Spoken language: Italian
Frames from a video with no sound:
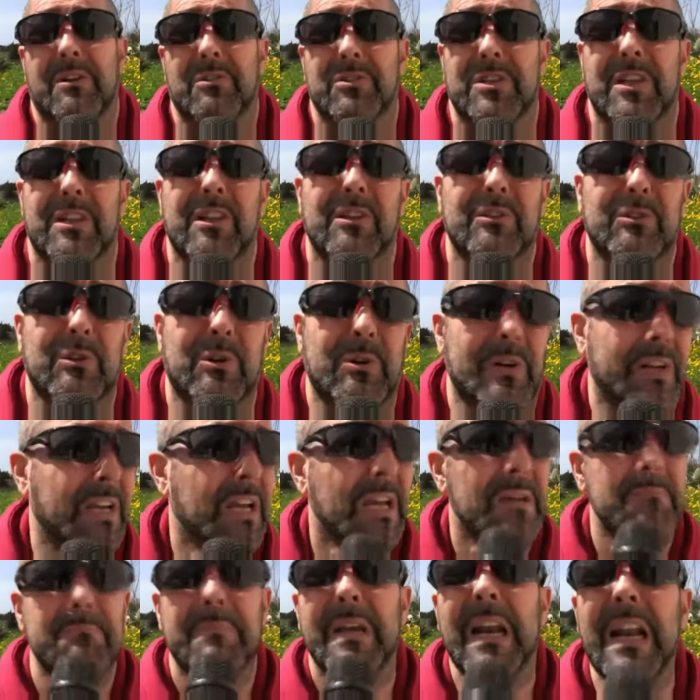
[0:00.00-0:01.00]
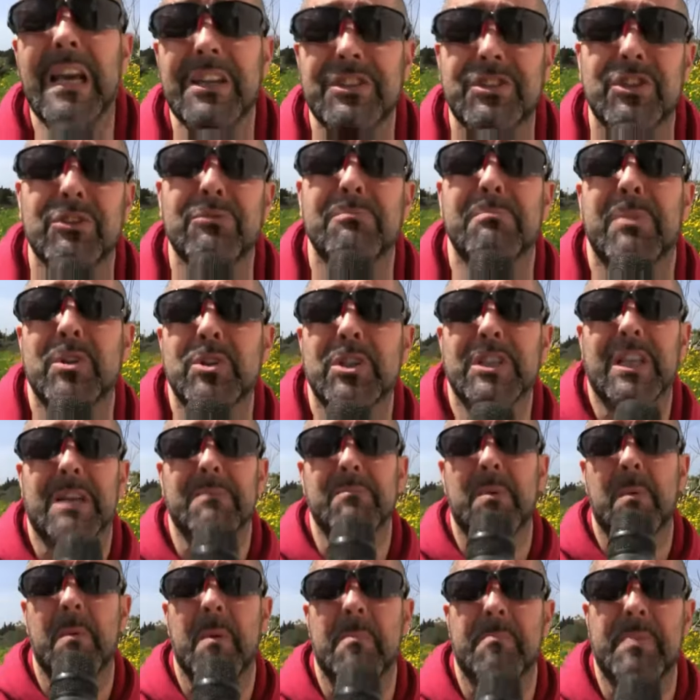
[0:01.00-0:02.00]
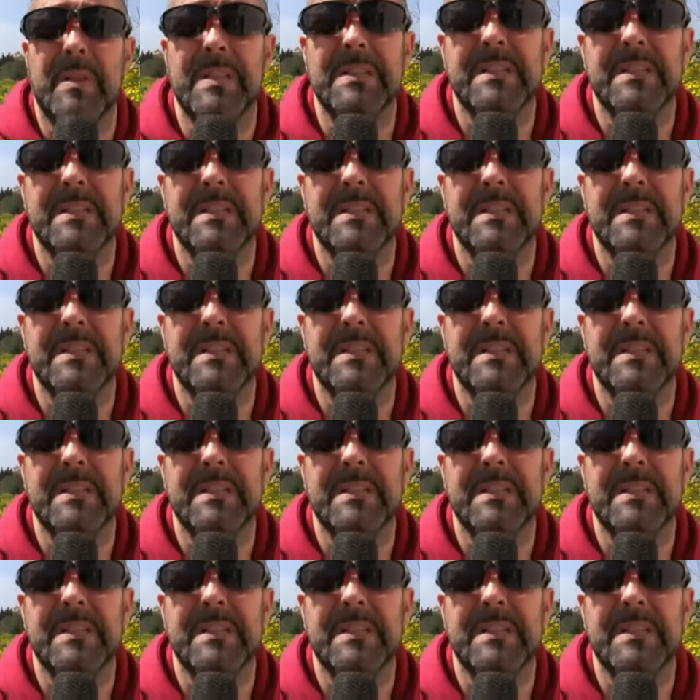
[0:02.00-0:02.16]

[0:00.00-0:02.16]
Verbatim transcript: una cosa, dottore, mi lasci un po' di tempo per